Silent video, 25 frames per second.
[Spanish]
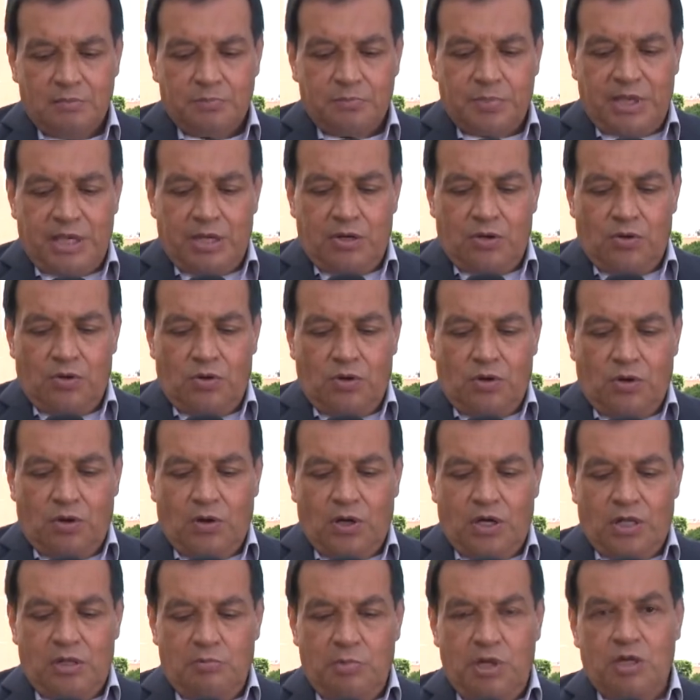
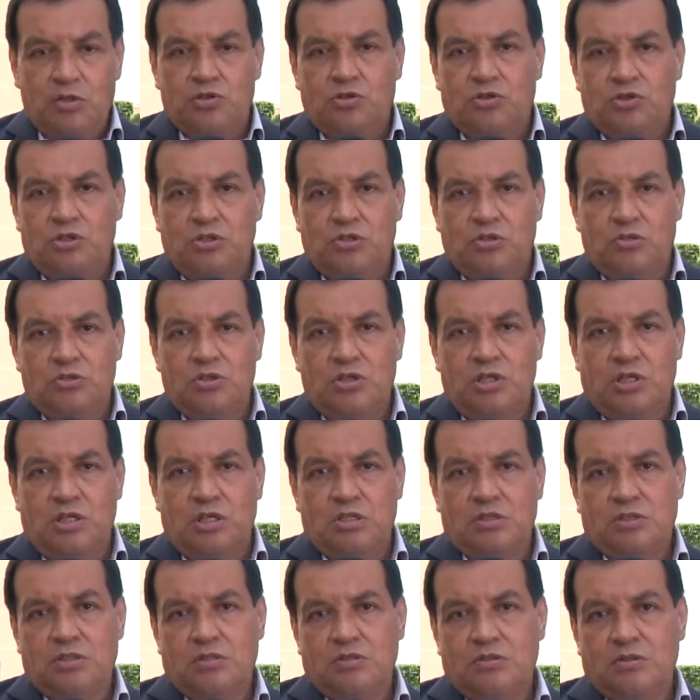pero en
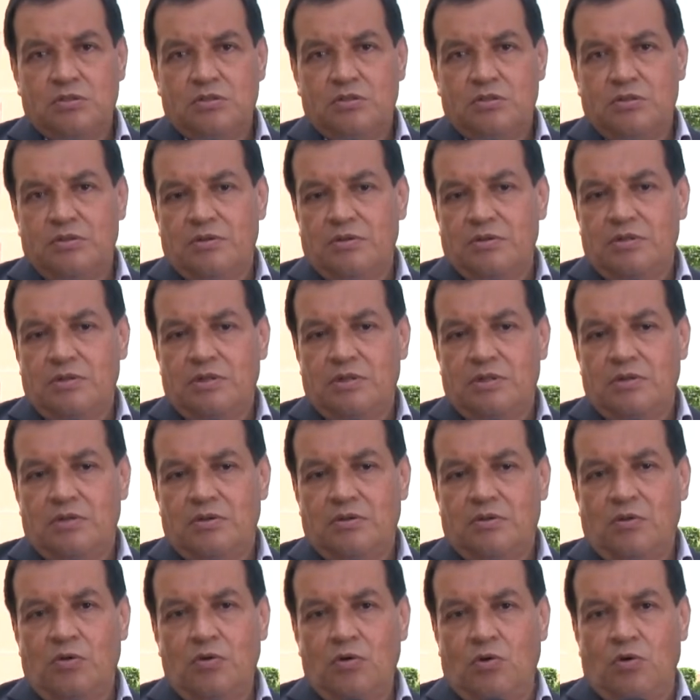1810
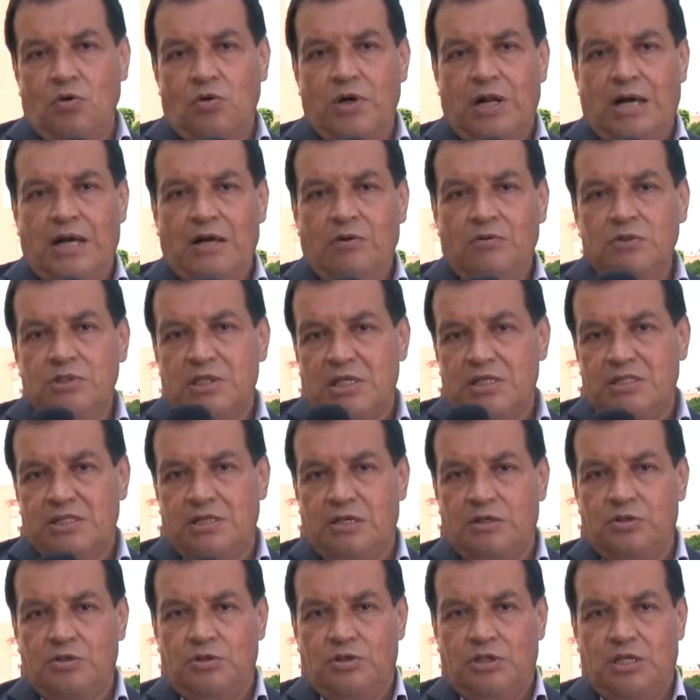un cura, un
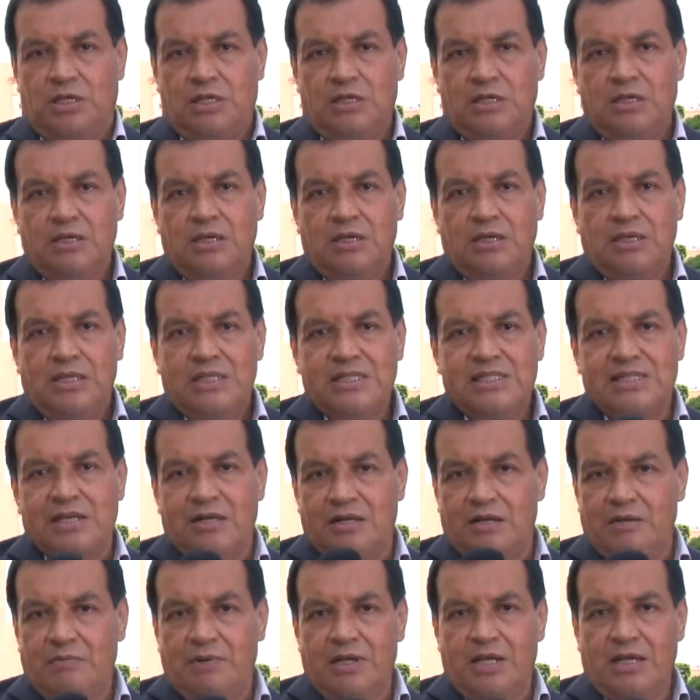sacerdote, se
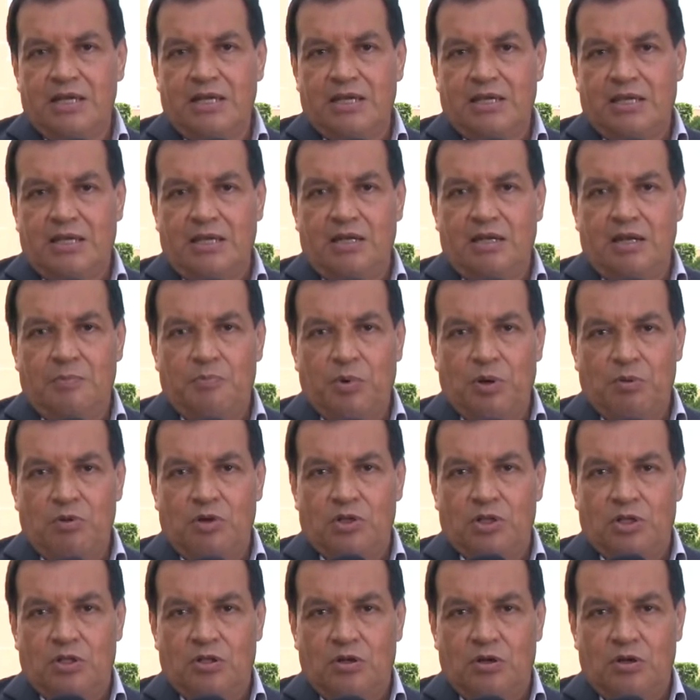revela aquí en el
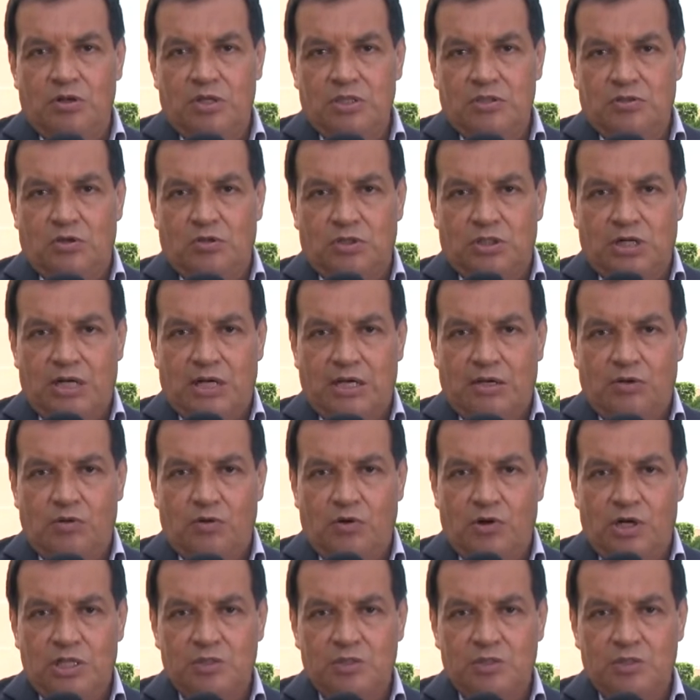pueblo de Dolores contra la corona